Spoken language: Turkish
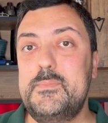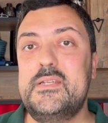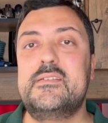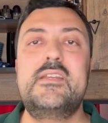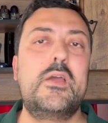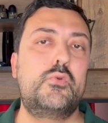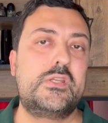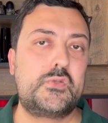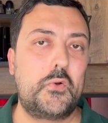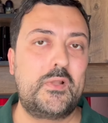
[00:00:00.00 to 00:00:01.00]
bir diğer
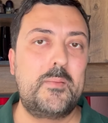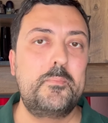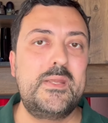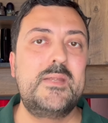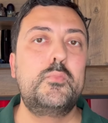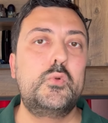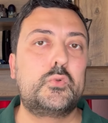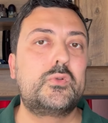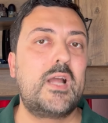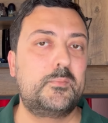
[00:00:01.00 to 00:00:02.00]
üyesi olan mini
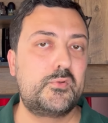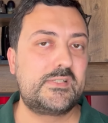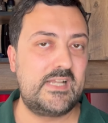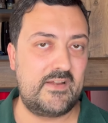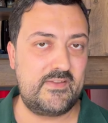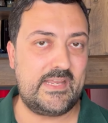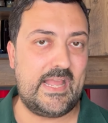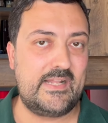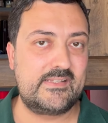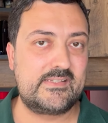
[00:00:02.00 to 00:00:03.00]
Bluetooth kablosuz klavyeye
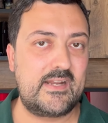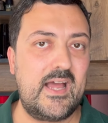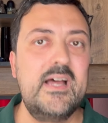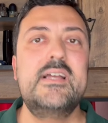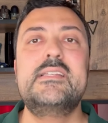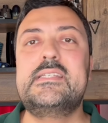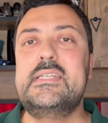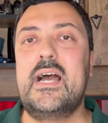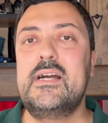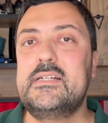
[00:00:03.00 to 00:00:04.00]
geldi sıra.
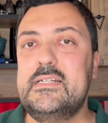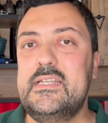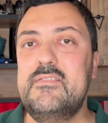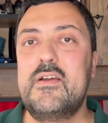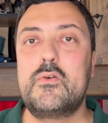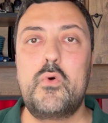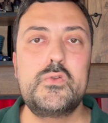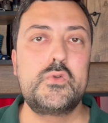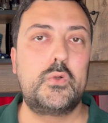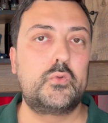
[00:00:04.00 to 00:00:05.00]
Siyah, gri ve
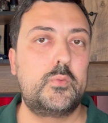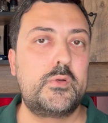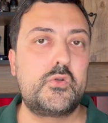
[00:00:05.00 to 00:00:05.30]
rose gold olmak